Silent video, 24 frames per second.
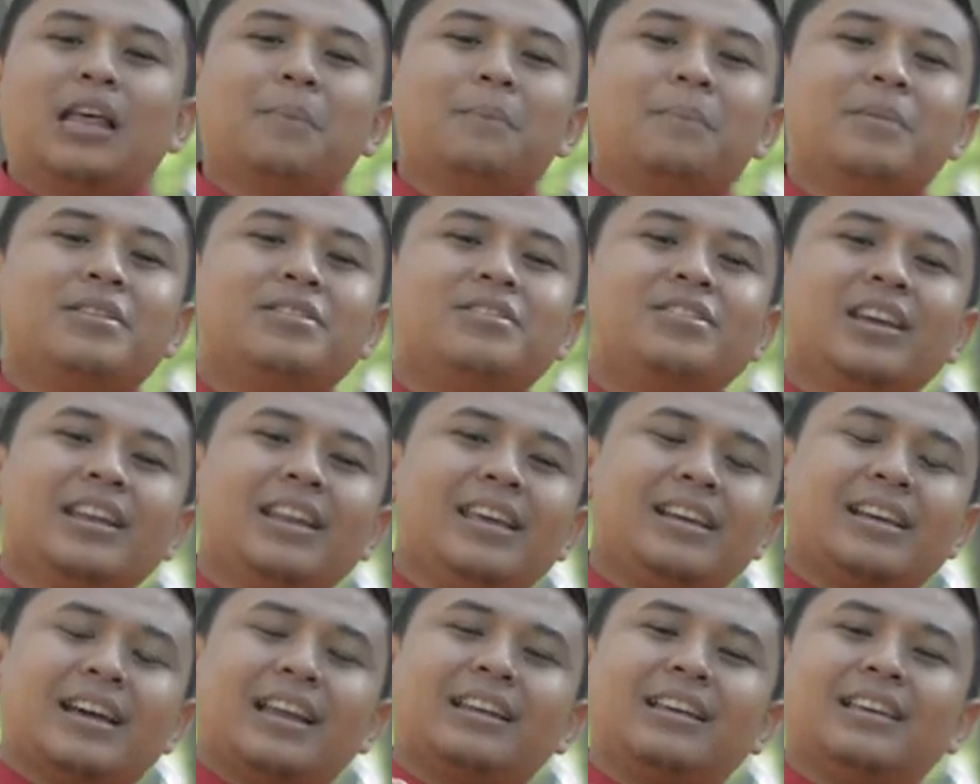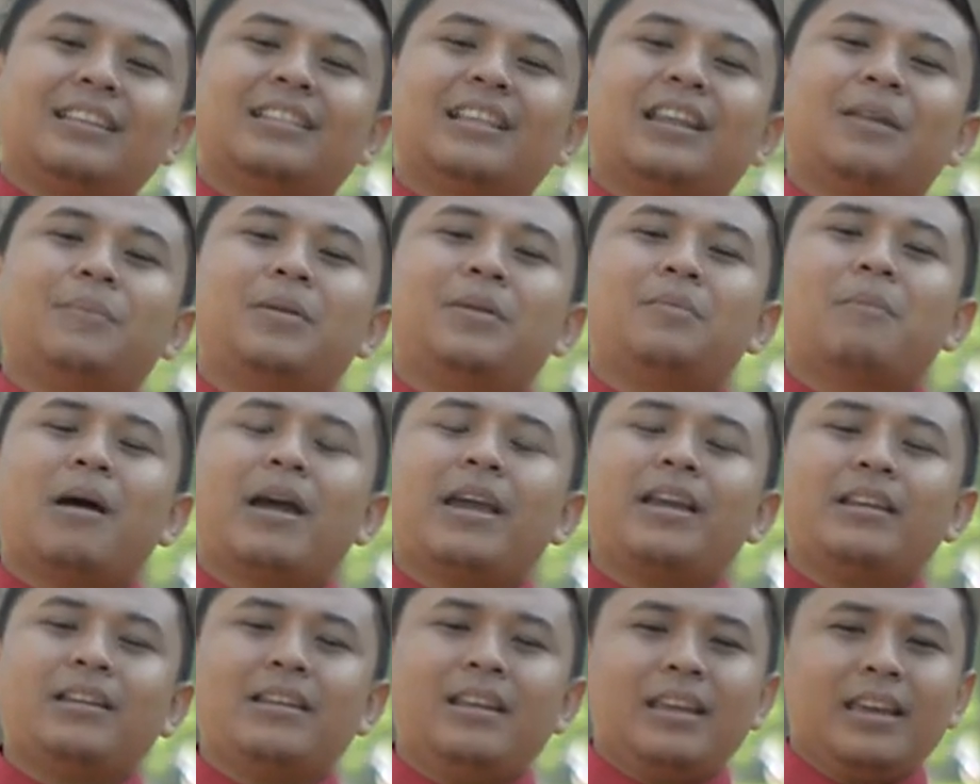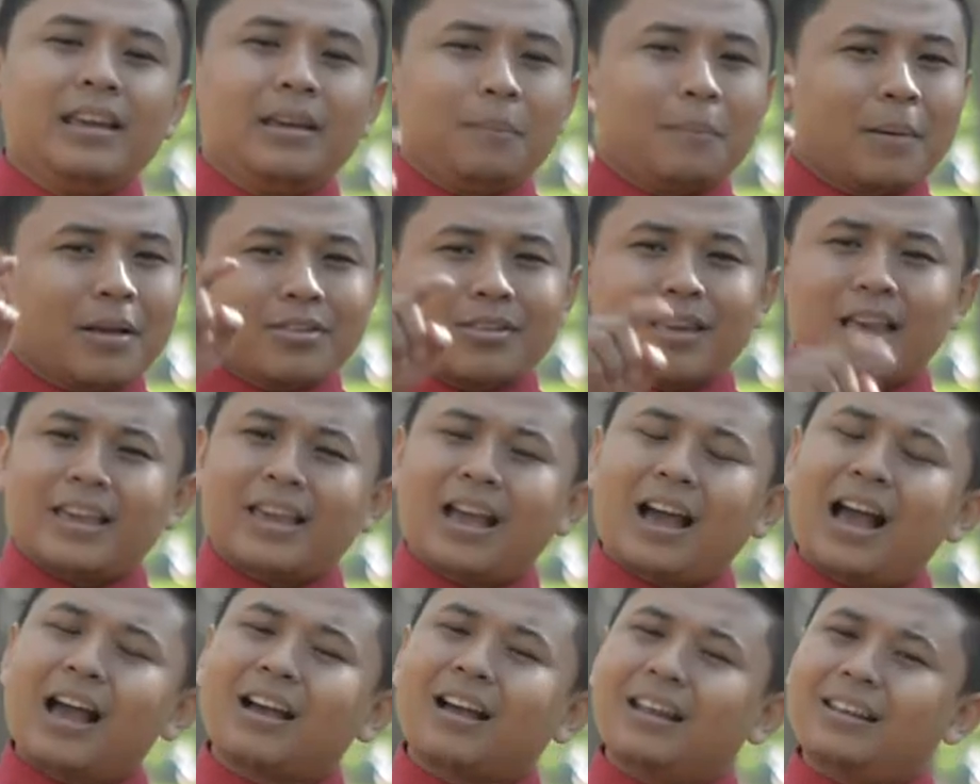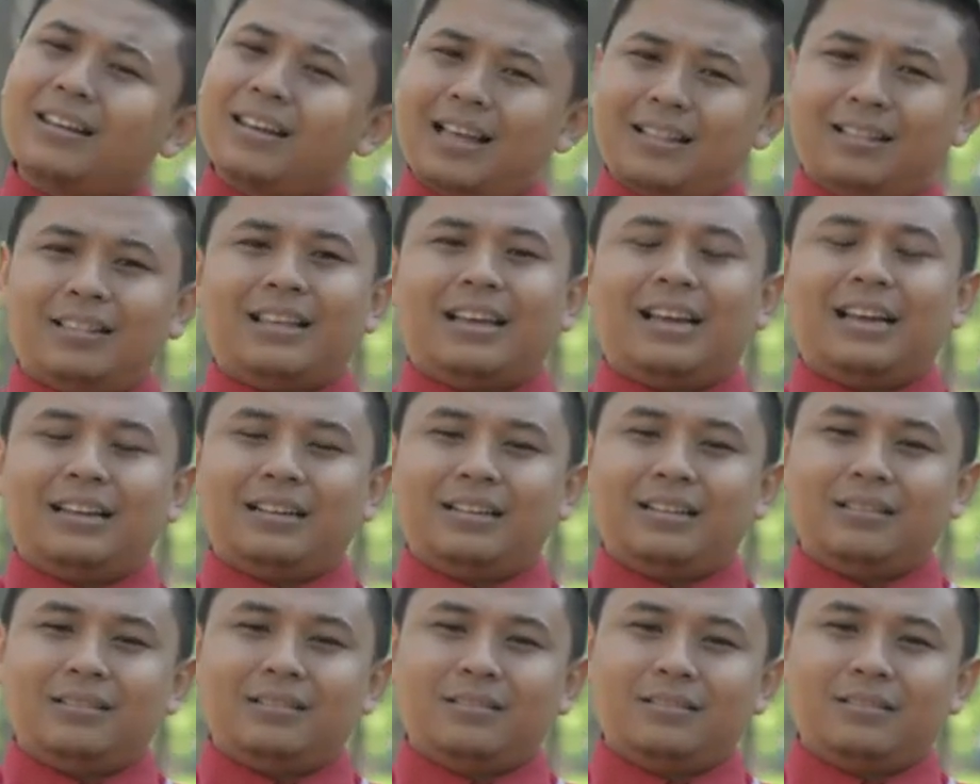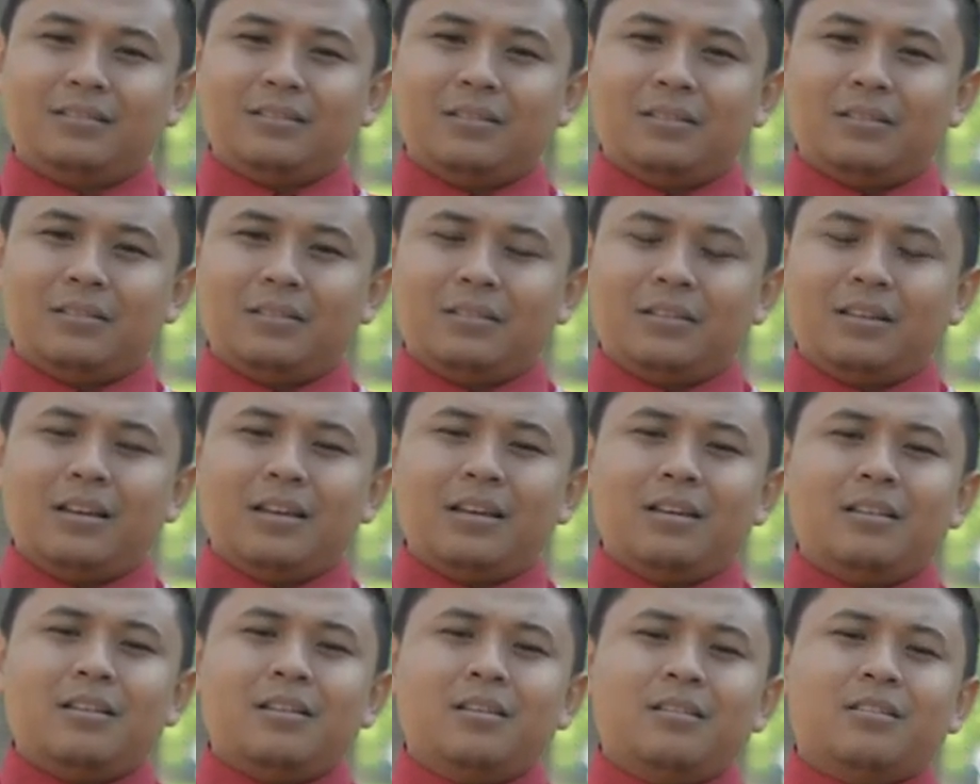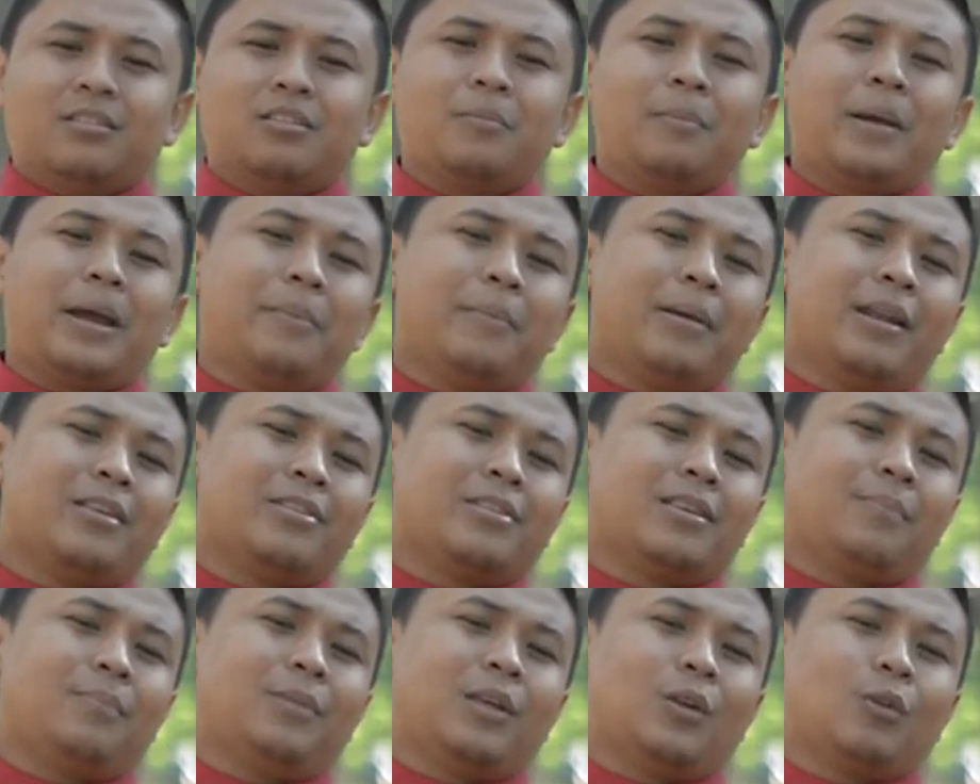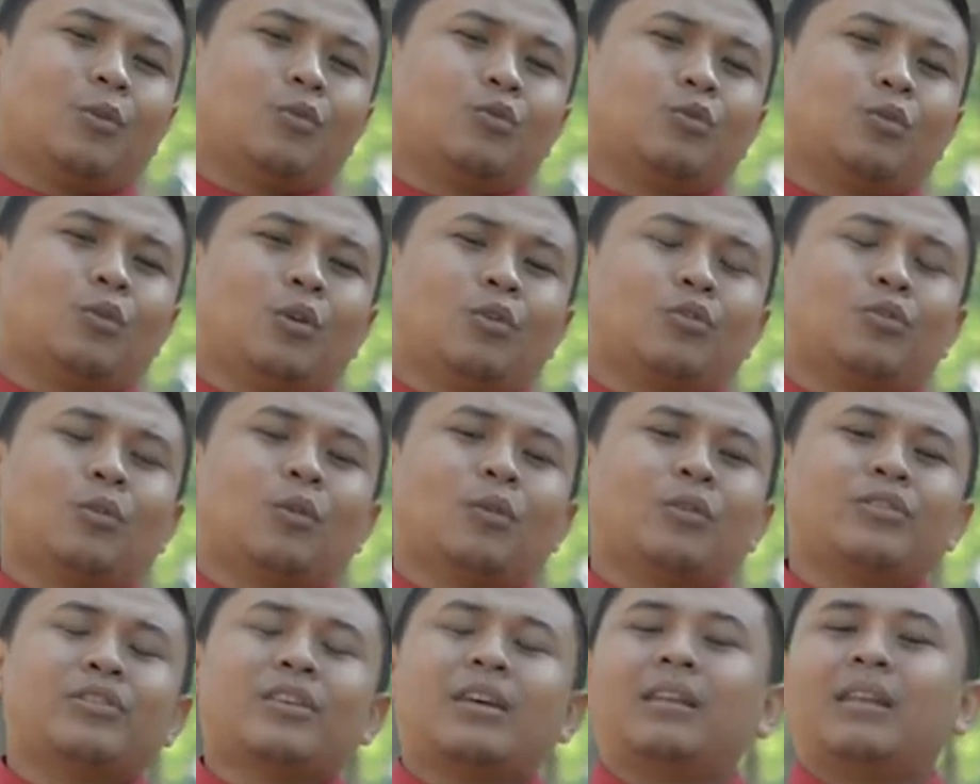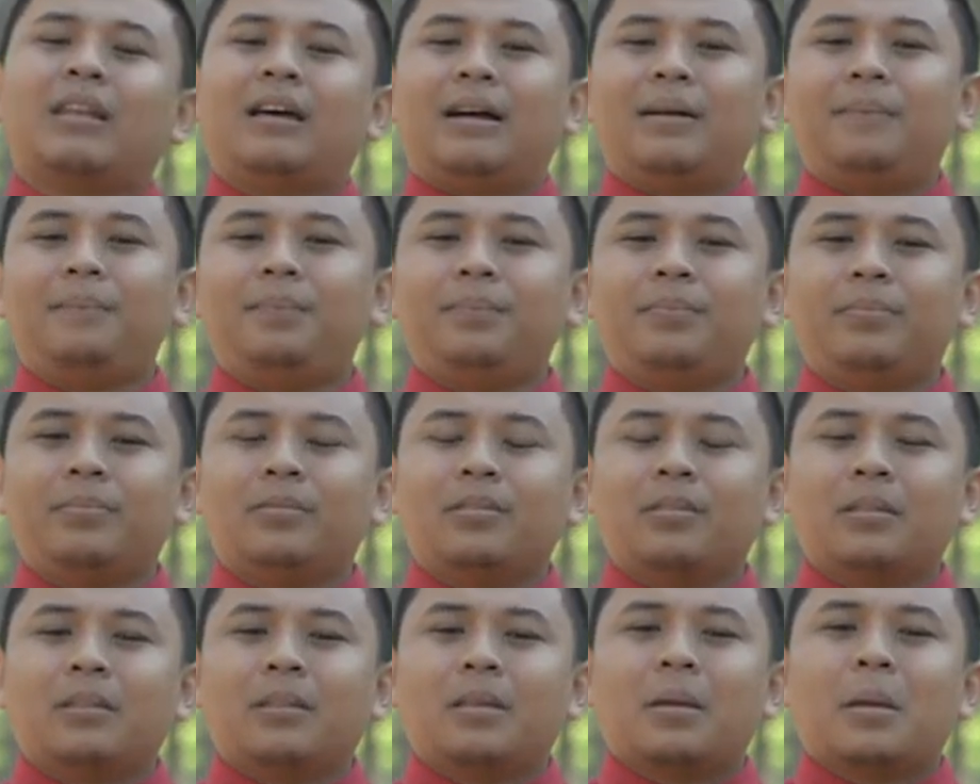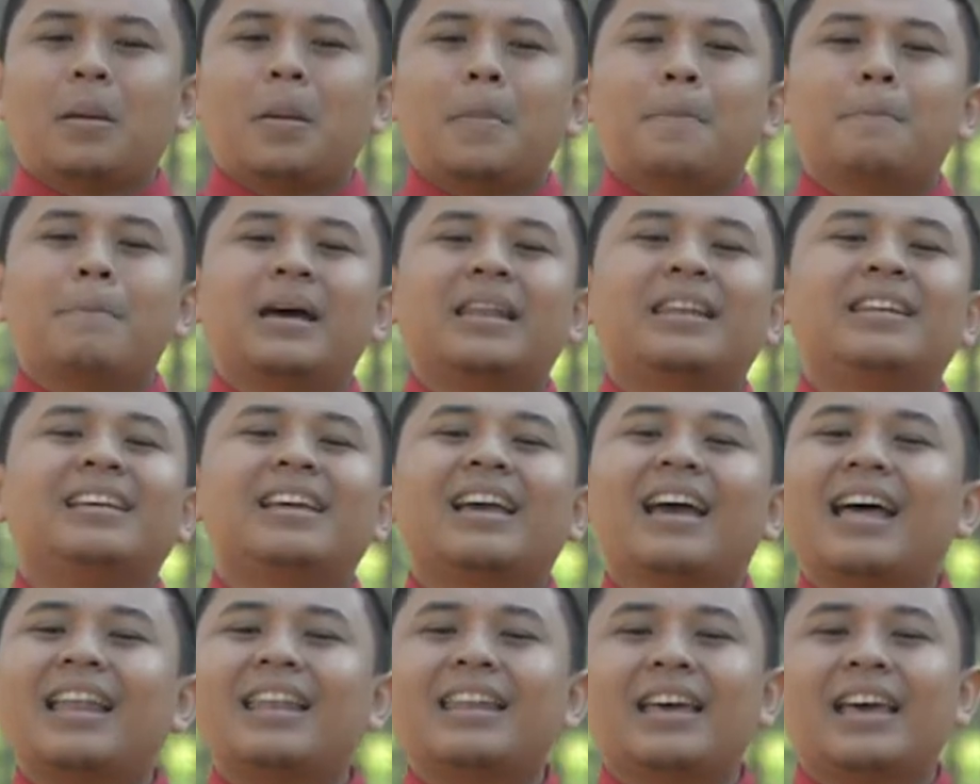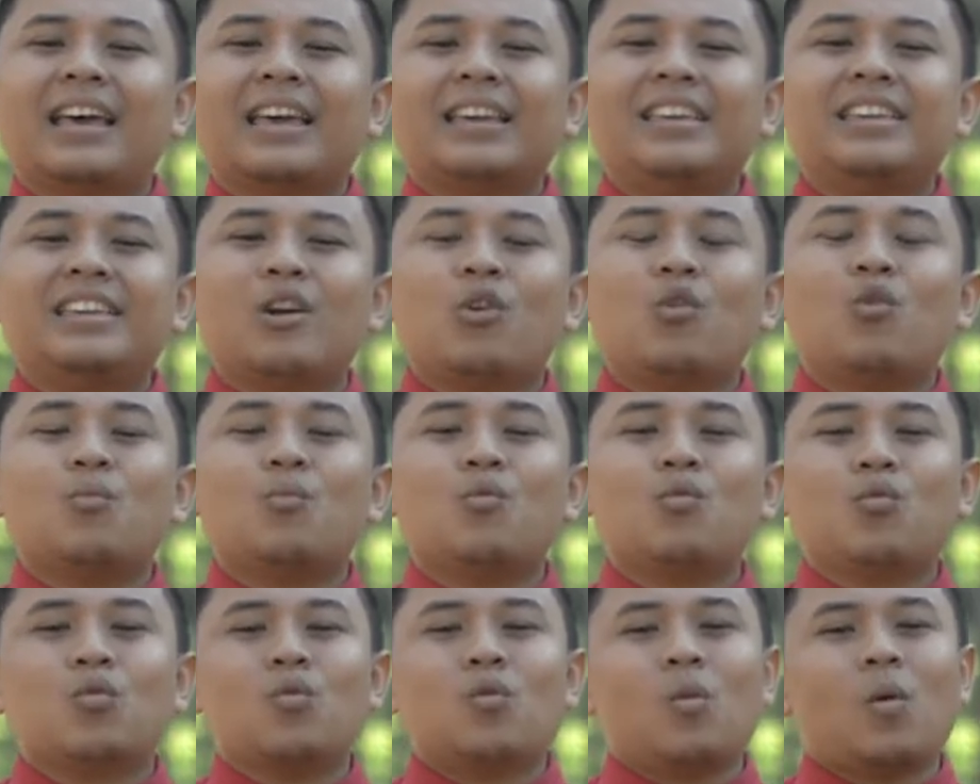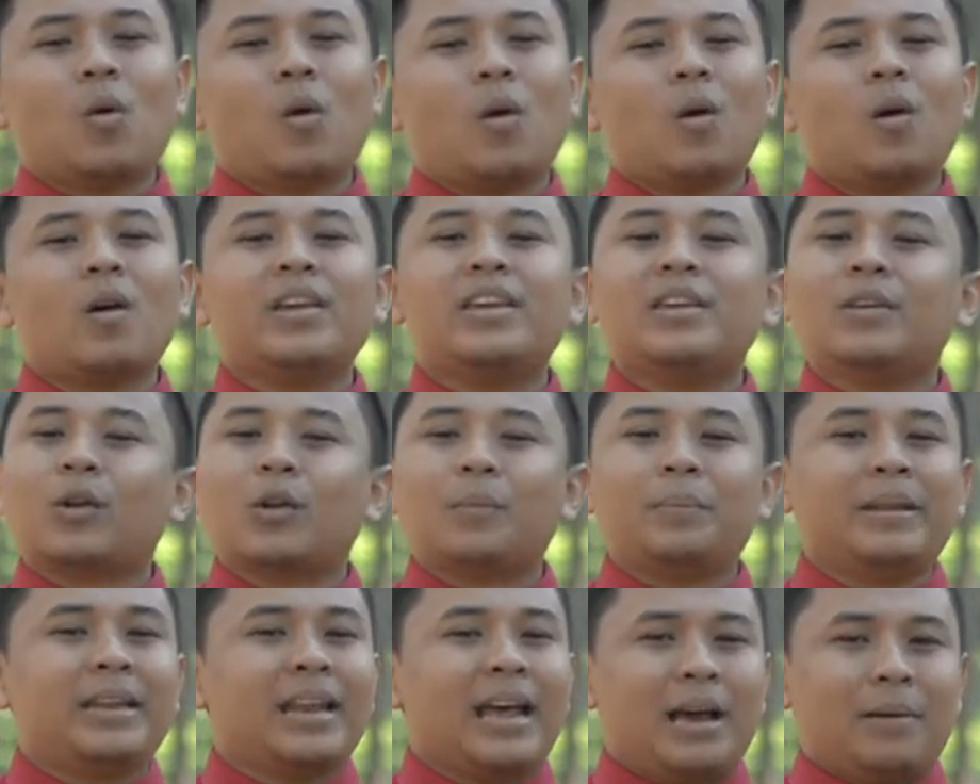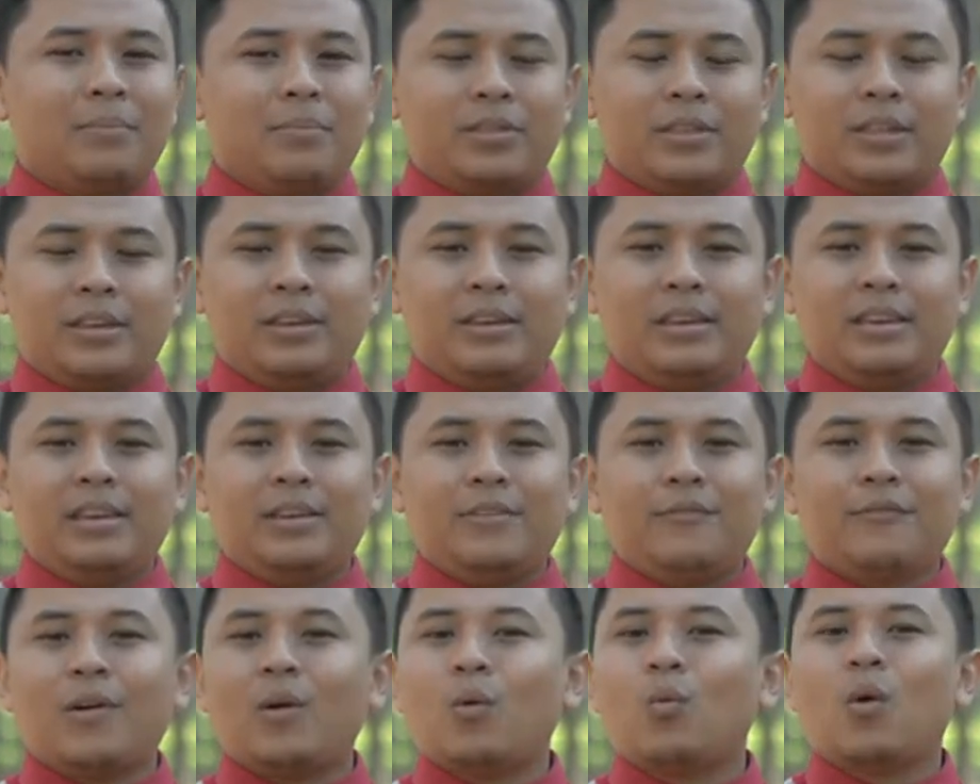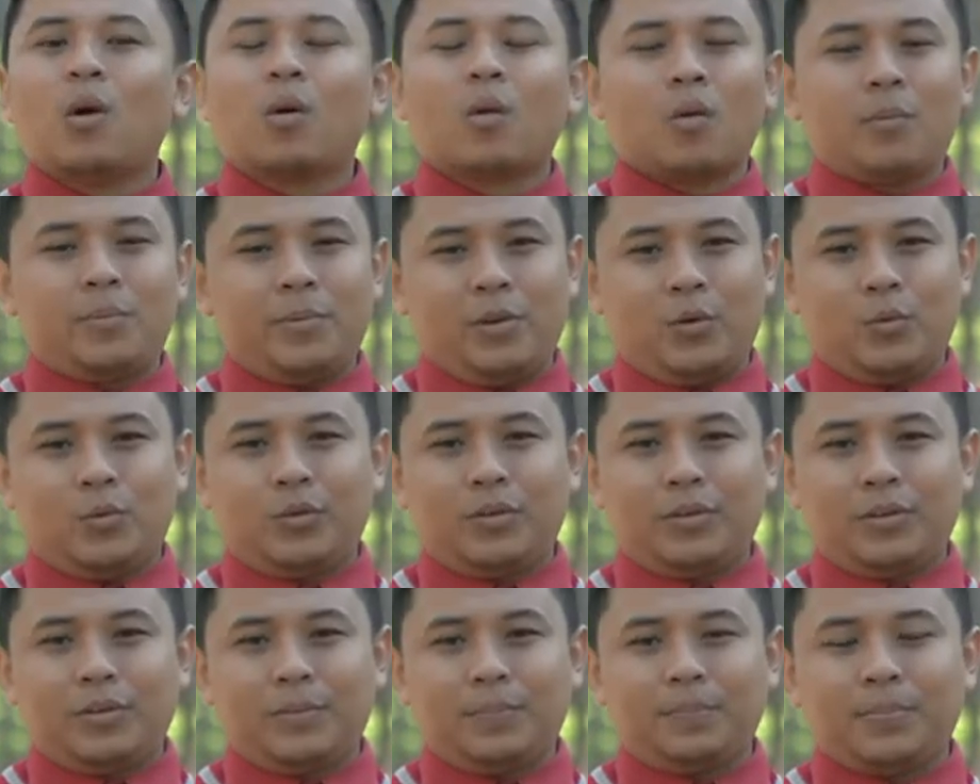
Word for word: dan menjadikan kita lebih baik di masa yang akan datang. Sebagaimana sabda Rasulullah SAW, Man kana yaumuhu khairan min anfihi fahuwa rabihun